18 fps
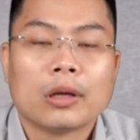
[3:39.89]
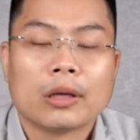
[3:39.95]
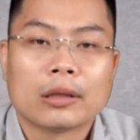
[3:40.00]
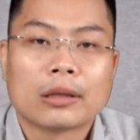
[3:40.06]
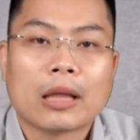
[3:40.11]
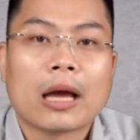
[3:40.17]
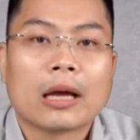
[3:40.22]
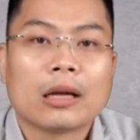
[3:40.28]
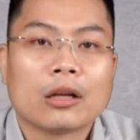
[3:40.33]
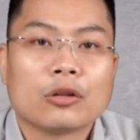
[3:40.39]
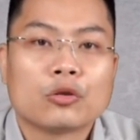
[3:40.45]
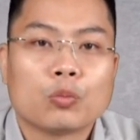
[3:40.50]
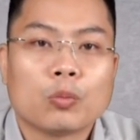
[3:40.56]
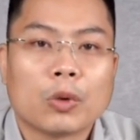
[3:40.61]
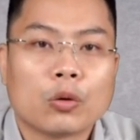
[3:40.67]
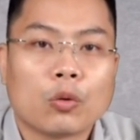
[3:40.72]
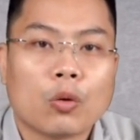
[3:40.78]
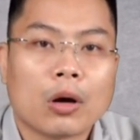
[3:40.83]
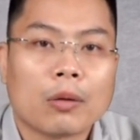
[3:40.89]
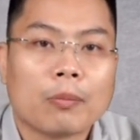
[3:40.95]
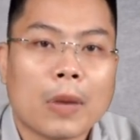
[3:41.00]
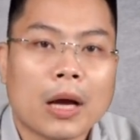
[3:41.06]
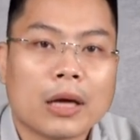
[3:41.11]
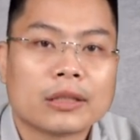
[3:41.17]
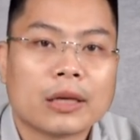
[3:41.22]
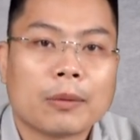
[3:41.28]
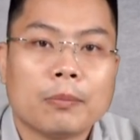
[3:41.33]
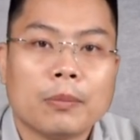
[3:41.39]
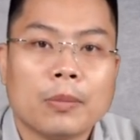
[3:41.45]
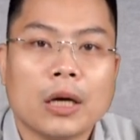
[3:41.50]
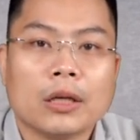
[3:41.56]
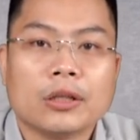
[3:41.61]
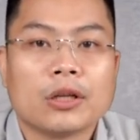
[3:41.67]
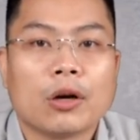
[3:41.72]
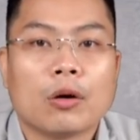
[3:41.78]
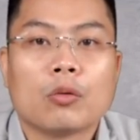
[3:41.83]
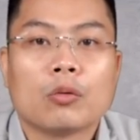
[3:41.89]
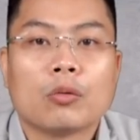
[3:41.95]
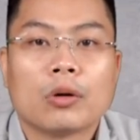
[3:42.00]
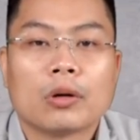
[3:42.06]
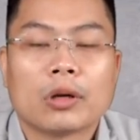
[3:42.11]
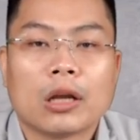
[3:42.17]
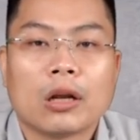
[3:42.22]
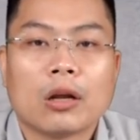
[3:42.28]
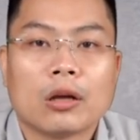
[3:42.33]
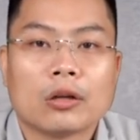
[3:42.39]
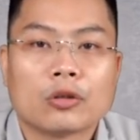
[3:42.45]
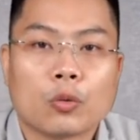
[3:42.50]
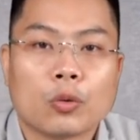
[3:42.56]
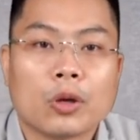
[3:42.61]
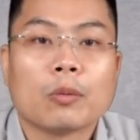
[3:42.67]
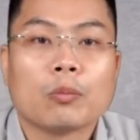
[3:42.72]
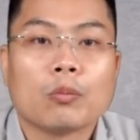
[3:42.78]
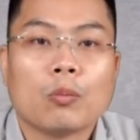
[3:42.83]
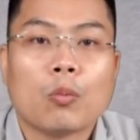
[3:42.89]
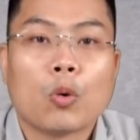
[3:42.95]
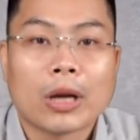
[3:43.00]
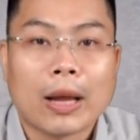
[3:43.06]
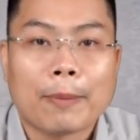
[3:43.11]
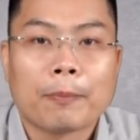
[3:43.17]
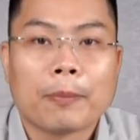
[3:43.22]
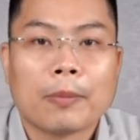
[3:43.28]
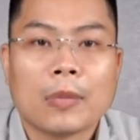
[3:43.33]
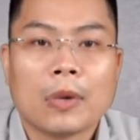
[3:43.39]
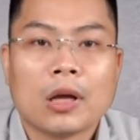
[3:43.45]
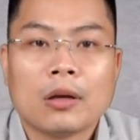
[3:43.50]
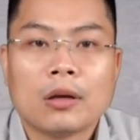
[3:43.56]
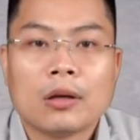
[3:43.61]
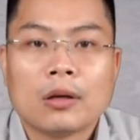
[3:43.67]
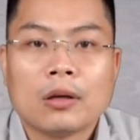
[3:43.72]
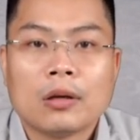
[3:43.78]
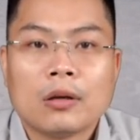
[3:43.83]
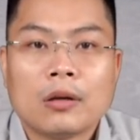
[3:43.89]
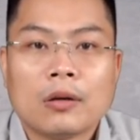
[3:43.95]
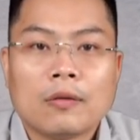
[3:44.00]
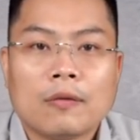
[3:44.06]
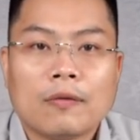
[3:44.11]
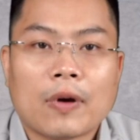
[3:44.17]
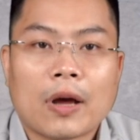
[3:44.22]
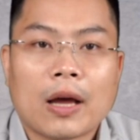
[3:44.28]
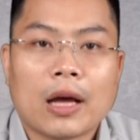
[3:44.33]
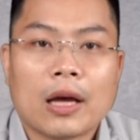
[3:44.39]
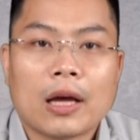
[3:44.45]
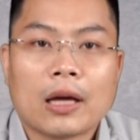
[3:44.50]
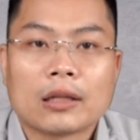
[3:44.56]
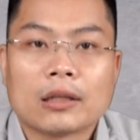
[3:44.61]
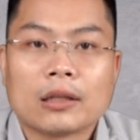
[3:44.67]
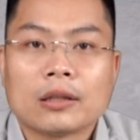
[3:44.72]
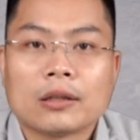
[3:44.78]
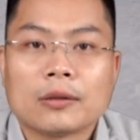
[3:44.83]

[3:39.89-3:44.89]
hiện tại là trung bình khoảng 310 triệu cái số điện mỗi năm và